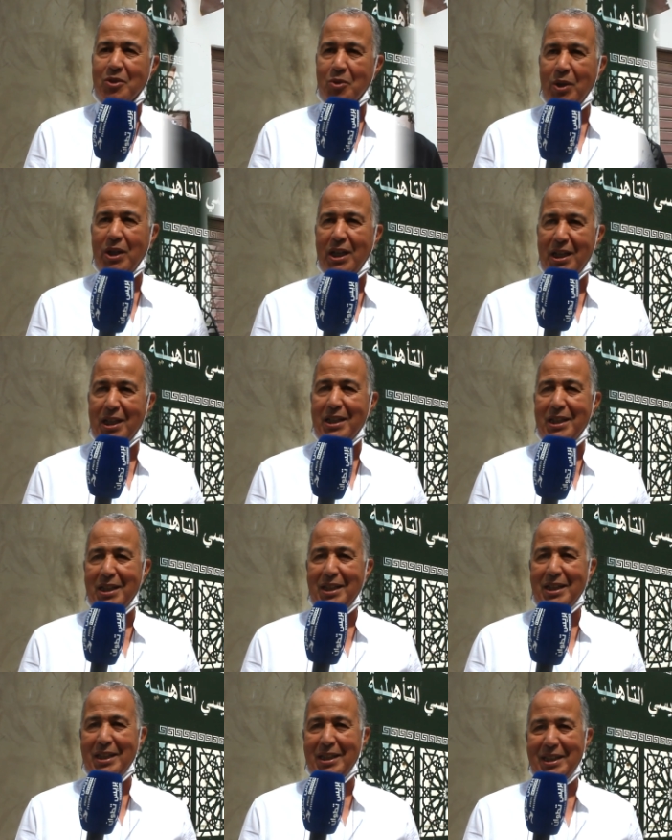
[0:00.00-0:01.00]

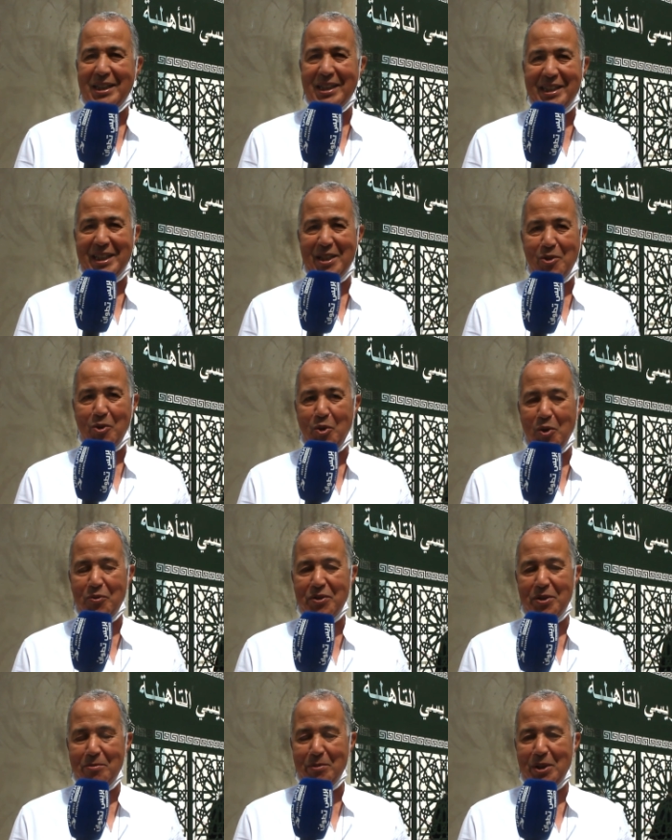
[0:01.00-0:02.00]
واخا كاين لو
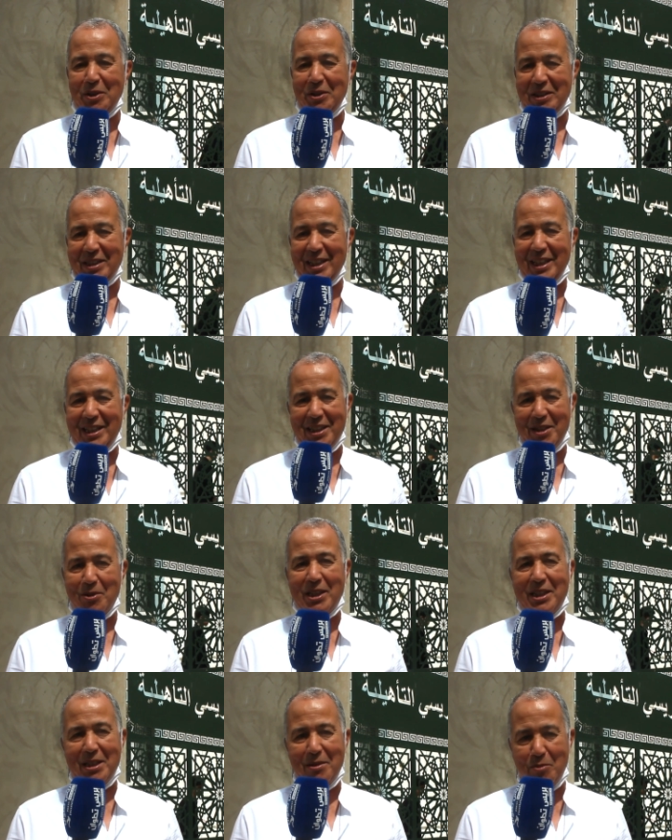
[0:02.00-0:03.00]
كونفينمون الى اخره
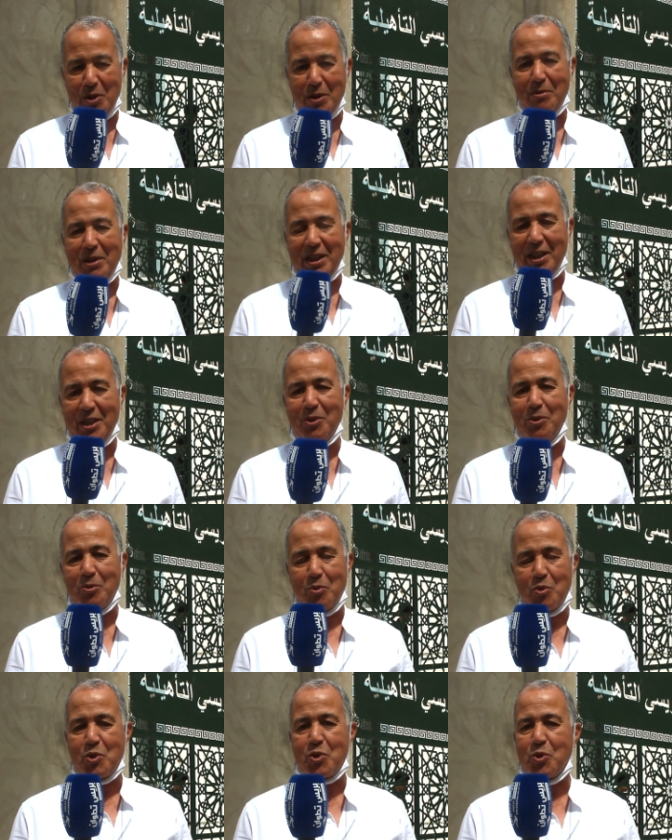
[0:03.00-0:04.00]
ولكن المهم قراو
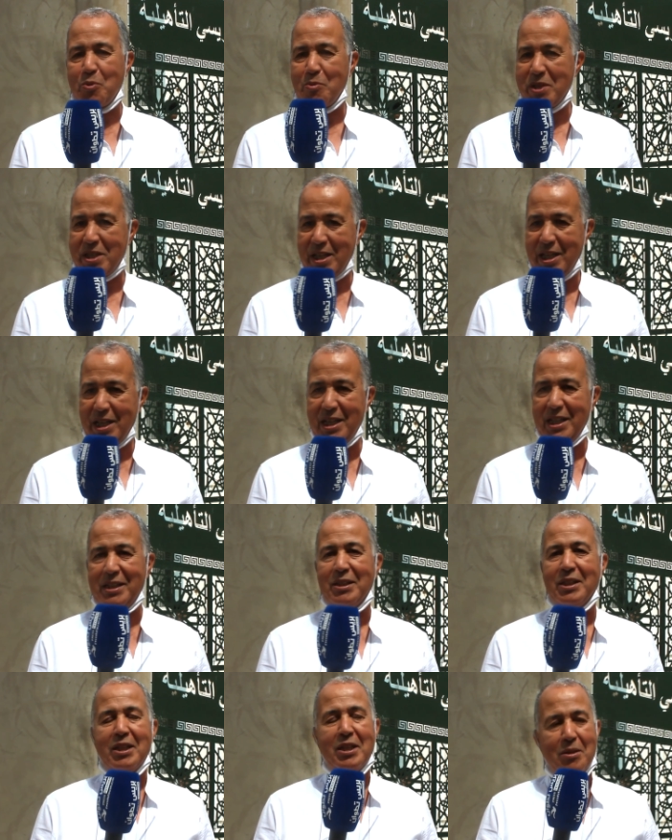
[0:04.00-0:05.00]
وجدوا
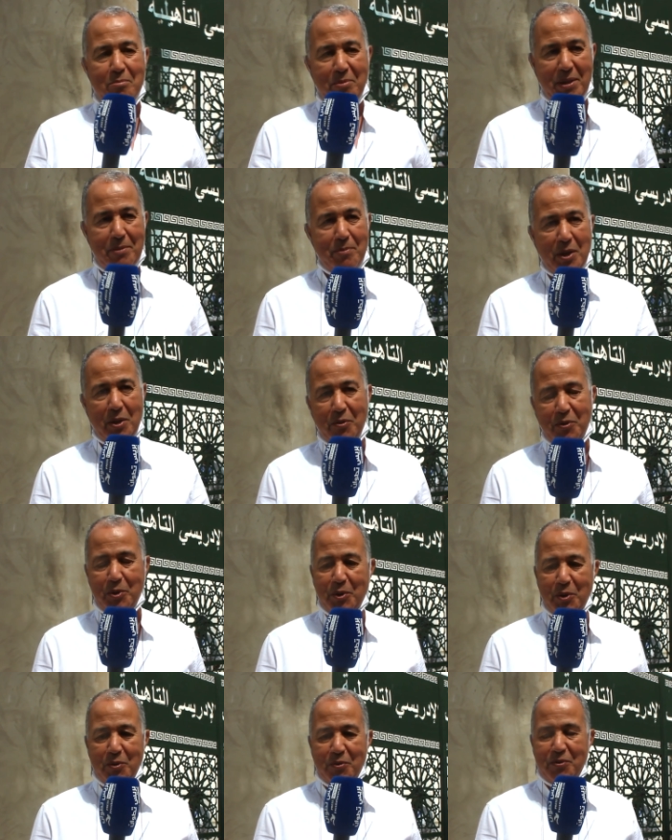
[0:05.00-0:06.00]
مزيان بريبارو في
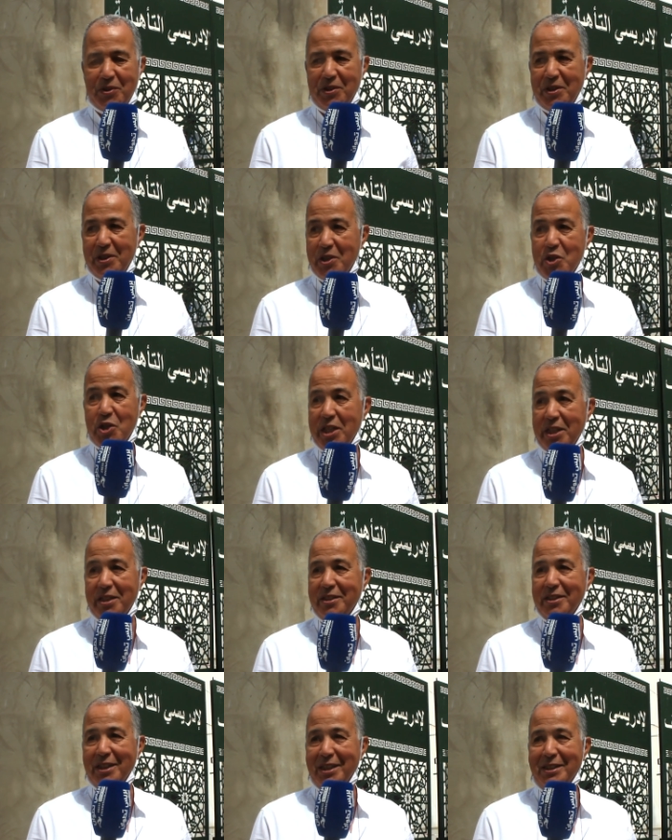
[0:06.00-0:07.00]
ظروف
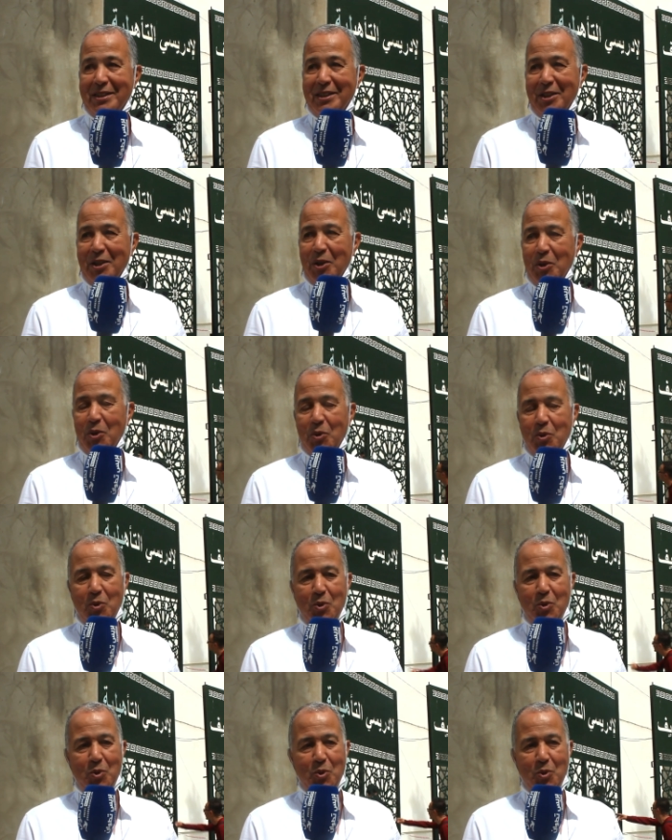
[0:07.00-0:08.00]
جيده
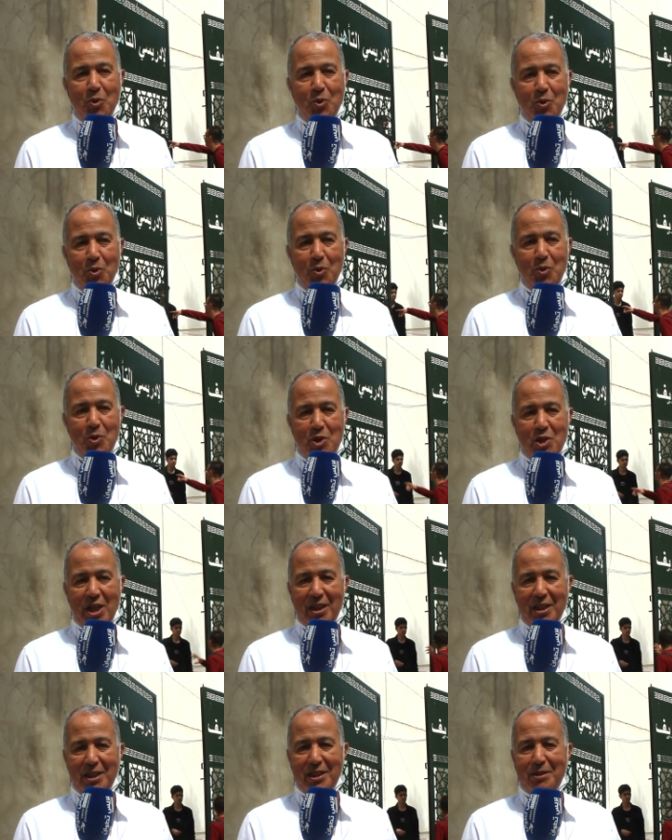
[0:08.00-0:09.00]
وان
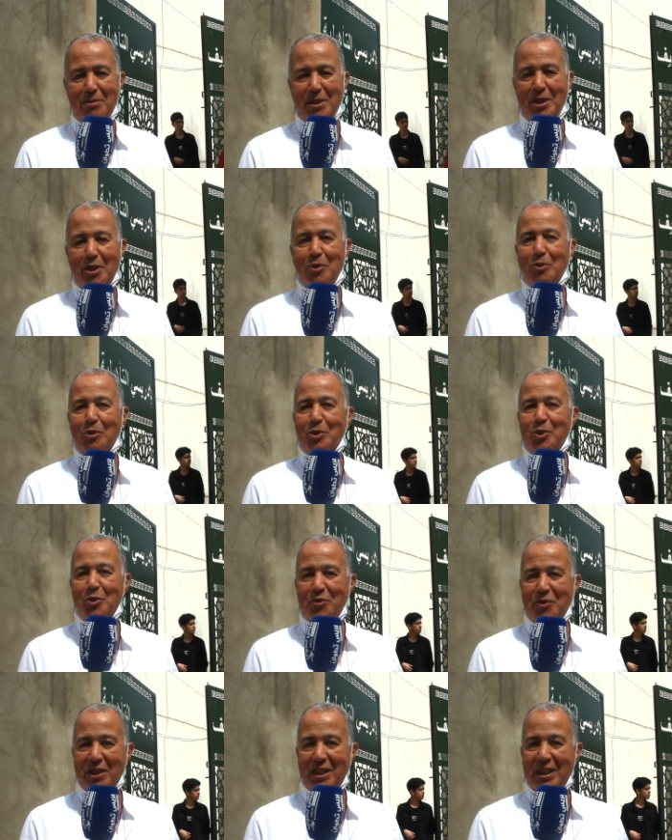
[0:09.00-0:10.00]
شاء الله نتمناو
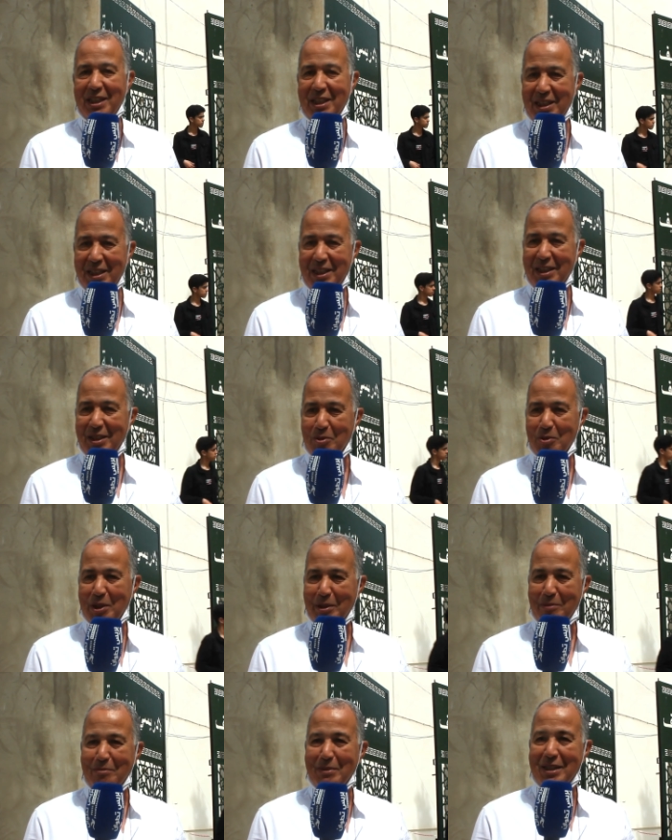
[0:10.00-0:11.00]
توفيق
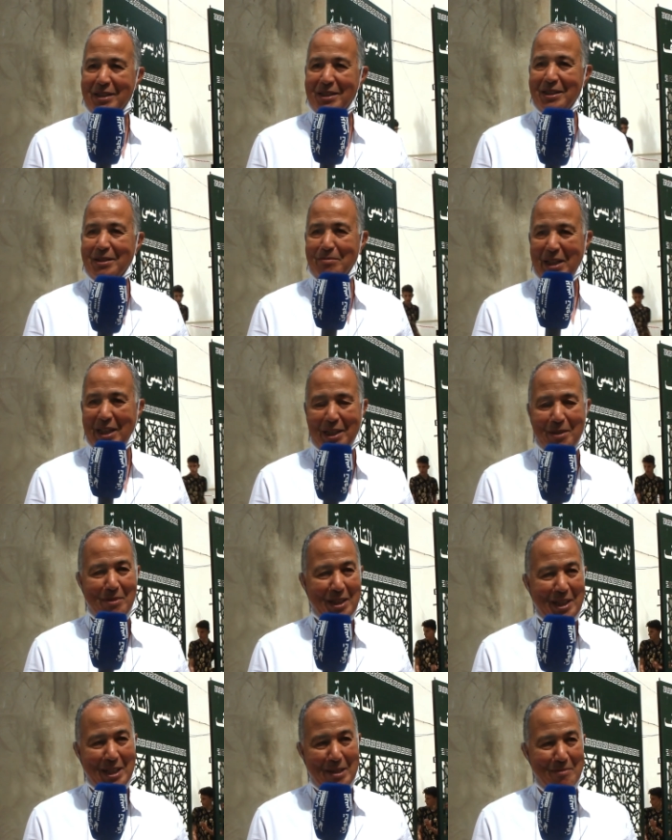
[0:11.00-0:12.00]
لولاد
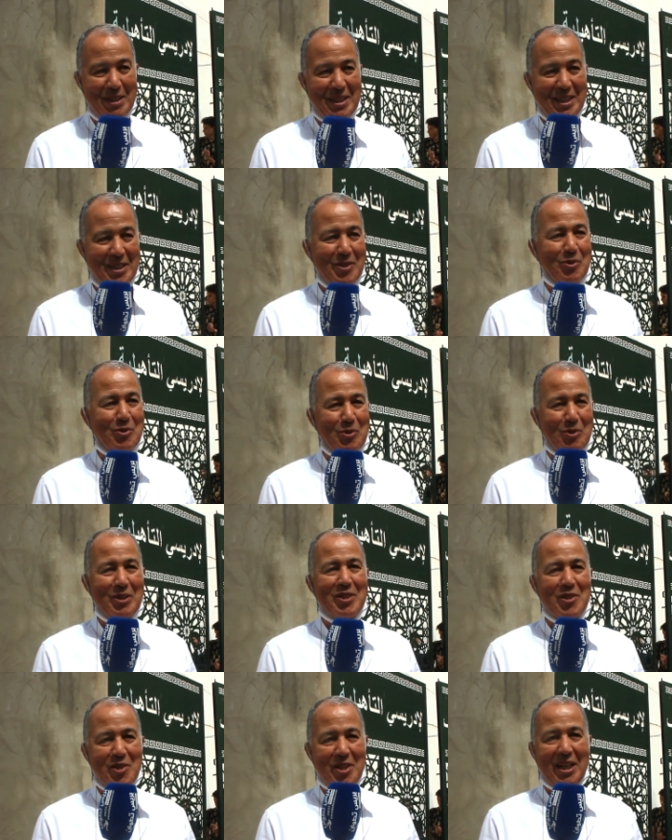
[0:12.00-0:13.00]
المغاربه كاملين
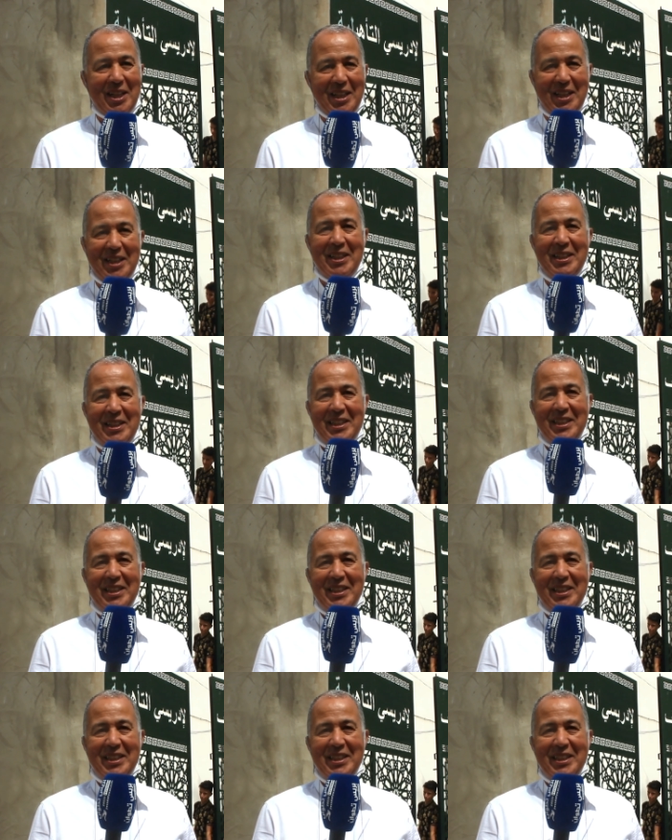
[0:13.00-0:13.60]
وان شاء الله